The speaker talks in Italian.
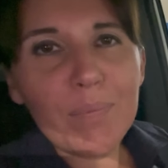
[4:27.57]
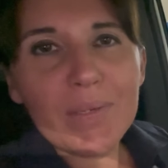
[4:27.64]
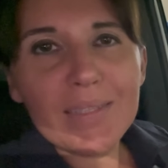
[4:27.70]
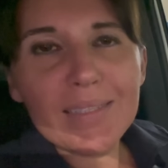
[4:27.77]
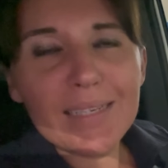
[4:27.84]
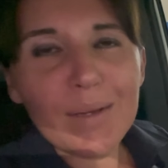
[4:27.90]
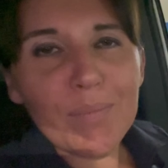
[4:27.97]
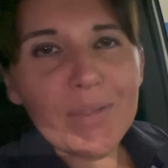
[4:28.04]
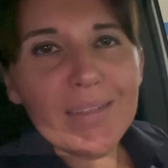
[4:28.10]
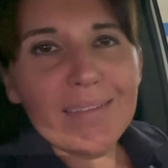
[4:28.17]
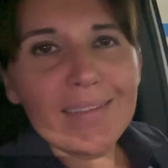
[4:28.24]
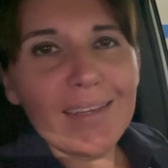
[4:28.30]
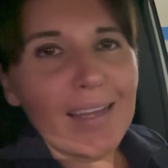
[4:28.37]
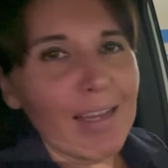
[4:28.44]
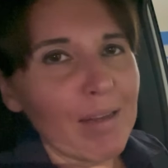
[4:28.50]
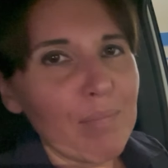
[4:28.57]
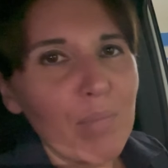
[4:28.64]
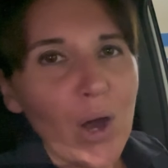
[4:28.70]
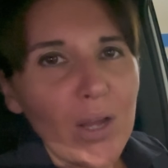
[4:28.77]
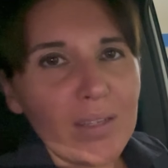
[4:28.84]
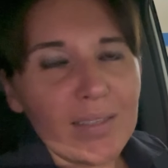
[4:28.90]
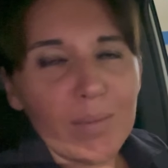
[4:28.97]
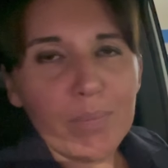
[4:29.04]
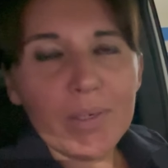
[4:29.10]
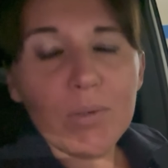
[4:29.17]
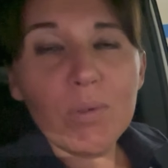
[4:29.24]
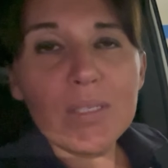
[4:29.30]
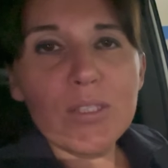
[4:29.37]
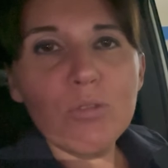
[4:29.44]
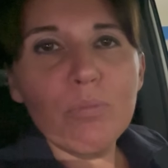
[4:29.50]
praticamente morta per
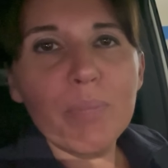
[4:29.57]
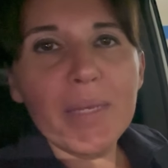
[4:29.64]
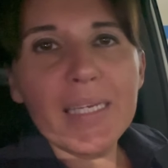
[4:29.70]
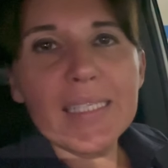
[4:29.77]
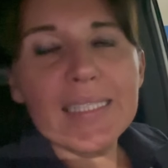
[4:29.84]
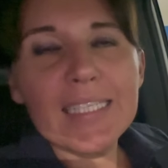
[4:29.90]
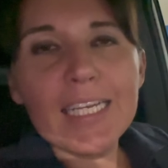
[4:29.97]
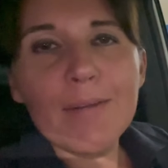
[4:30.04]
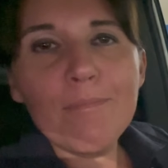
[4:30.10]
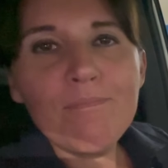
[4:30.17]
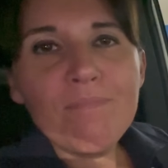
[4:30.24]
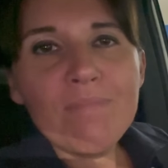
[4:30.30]
quasi un mese